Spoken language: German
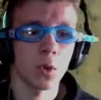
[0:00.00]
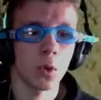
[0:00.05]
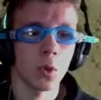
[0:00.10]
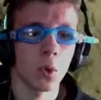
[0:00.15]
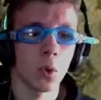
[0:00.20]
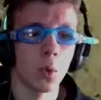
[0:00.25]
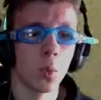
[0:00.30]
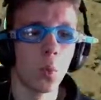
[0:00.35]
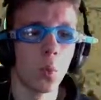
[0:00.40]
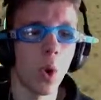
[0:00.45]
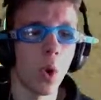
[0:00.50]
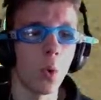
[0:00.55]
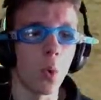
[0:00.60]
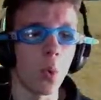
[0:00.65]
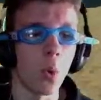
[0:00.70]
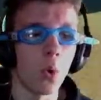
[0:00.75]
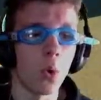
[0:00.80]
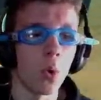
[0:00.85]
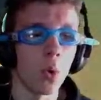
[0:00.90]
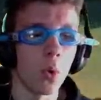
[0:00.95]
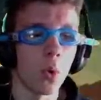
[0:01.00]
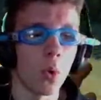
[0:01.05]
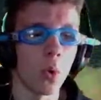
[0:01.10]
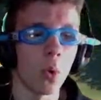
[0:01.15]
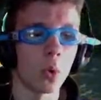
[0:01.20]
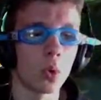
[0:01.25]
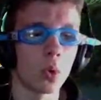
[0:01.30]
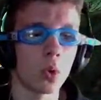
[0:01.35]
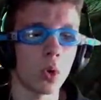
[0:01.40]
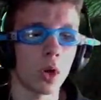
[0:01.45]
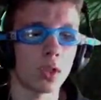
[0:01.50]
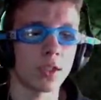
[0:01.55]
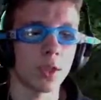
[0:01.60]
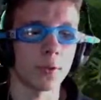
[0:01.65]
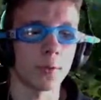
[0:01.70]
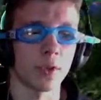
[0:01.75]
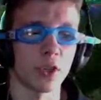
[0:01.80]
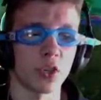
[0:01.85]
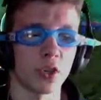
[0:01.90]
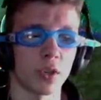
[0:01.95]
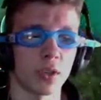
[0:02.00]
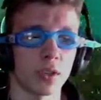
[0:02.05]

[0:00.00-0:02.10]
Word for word: Wow. Oh Gott, da hab ich mich erschrocken.